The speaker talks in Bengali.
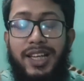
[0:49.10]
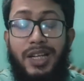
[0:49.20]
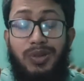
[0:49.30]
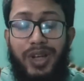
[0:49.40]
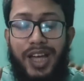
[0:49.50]

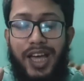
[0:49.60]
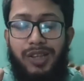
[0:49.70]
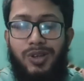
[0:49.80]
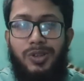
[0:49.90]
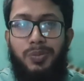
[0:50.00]
তো এত
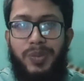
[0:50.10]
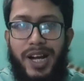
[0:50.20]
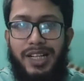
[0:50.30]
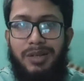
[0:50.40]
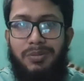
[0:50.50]
এত
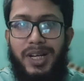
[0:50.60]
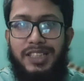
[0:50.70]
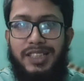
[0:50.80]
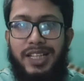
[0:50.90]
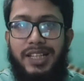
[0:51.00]
ব্র্যান্ডের
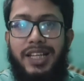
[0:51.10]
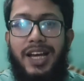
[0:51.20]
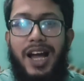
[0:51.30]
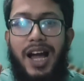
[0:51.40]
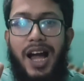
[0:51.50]
মাঝখানে
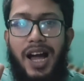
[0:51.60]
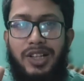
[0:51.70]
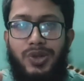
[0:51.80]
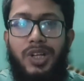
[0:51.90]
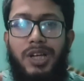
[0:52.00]

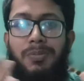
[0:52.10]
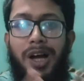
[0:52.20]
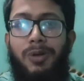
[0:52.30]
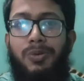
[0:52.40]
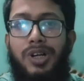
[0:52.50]
আসলে
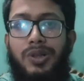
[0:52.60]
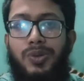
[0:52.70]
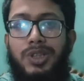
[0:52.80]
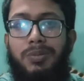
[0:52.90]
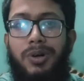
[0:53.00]
ভালো প্রোডাক্ট
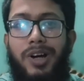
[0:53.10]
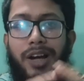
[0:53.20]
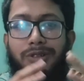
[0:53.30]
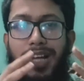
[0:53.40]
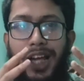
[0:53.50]
খুঁজে পাওয়া
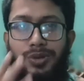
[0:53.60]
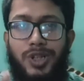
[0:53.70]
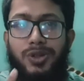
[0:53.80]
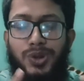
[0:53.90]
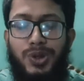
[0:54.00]
এখন
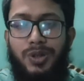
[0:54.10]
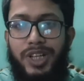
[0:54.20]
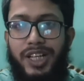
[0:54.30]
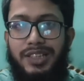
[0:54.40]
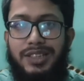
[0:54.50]
এতটাই দুষ্কর
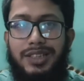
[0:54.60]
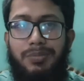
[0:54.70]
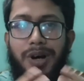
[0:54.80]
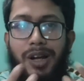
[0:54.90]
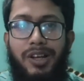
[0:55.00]
হয়ে গেছে যে
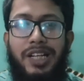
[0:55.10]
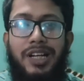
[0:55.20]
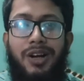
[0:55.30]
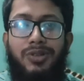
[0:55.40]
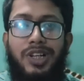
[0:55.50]
ভালো কি
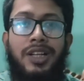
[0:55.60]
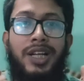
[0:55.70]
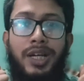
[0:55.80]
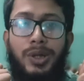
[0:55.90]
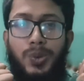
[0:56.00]
রাউটার
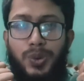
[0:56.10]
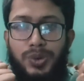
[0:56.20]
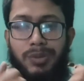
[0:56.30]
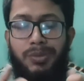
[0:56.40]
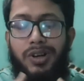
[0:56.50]

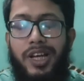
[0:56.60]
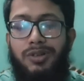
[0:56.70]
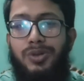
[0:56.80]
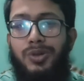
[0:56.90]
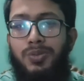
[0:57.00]
খুঁজে পাওয়াই
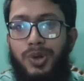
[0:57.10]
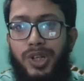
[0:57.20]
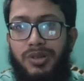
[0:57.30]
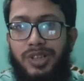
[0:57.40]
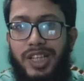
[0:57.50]
এখন খুব
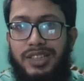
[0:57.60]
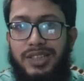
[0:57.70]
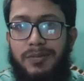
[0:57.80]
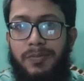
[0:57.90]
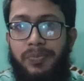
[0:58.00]
কঠিন হয়ে গেছে
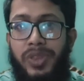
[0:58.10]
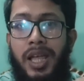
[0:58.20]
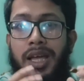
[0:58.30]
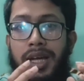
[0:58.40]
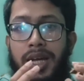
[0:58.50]

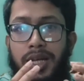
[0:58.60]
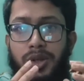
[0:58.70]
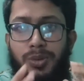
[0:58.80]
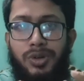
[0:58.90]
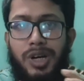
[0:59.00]
তো
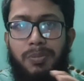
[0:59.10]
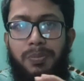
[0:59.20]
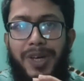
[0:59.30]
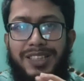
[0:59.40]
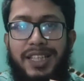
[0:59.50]
বন্ধুরা
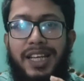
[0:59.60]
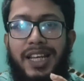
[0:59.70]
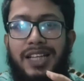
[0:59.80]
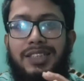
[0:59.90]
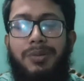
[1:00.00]
বেসিক্যালি
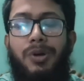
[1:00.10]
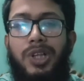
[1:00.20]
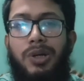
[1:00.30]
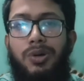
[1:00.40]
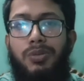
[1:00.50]
আজকে আমি কথা বলবো